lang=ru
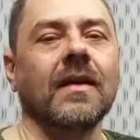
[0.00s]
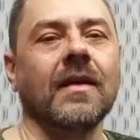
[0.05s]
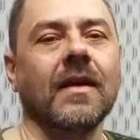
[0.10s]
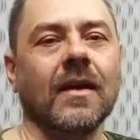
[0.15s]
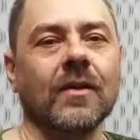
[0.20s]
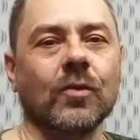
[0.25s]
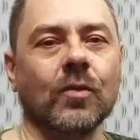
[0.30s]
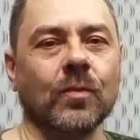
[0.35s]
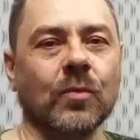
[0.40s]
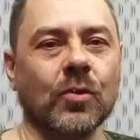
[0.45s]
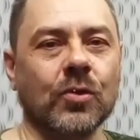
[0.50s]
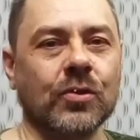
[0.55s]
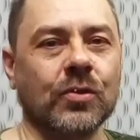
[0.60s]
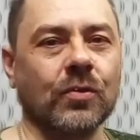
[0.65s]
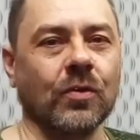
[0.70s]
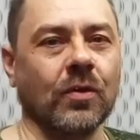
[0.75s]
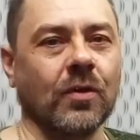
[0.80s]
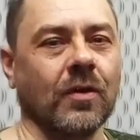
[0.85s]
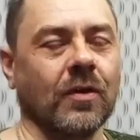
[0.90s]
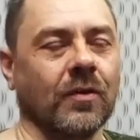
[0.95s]
Я думаю,
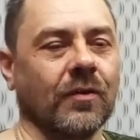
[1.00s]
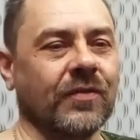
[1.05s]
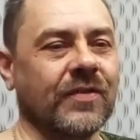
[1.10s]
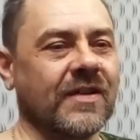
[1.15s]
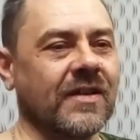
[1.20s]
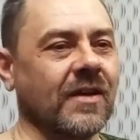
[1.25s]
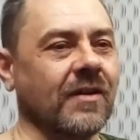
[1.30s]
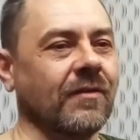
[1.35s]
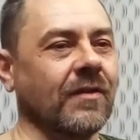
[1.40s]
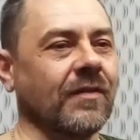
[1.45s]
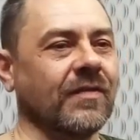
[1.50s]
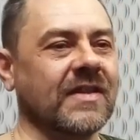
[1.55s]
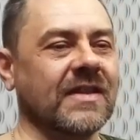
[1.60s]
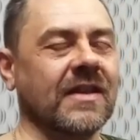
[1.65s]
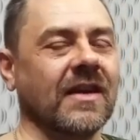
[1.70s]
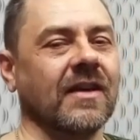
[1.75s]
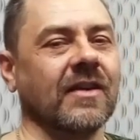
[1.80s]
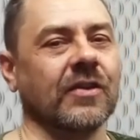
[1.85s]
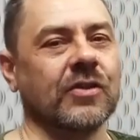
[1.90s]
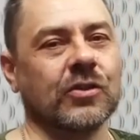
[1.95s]
что все вы в
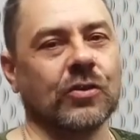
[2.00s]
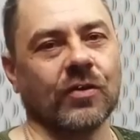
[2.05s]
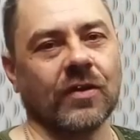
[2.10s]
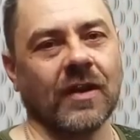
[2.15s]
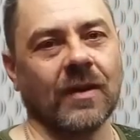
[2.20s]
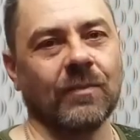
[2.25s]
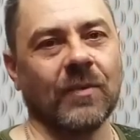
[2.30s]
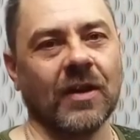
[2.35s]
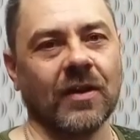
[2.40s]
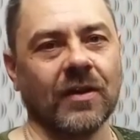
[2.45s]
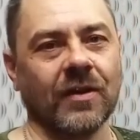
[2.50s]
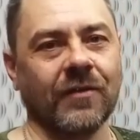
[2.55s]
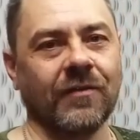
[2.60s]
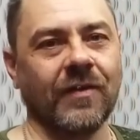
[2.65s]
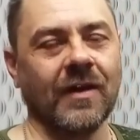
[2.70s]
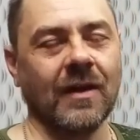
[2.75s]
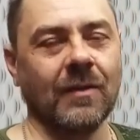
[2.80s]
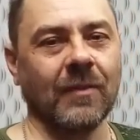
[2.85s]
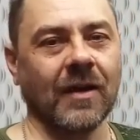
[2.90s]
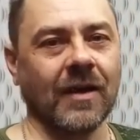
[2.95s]
старых черно-белых
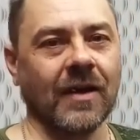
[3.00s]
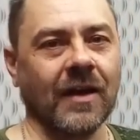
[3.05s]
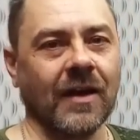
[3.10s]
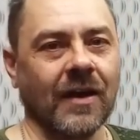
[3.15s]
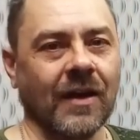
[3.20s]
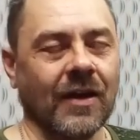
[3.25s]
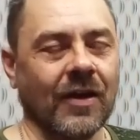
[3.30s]
фильмах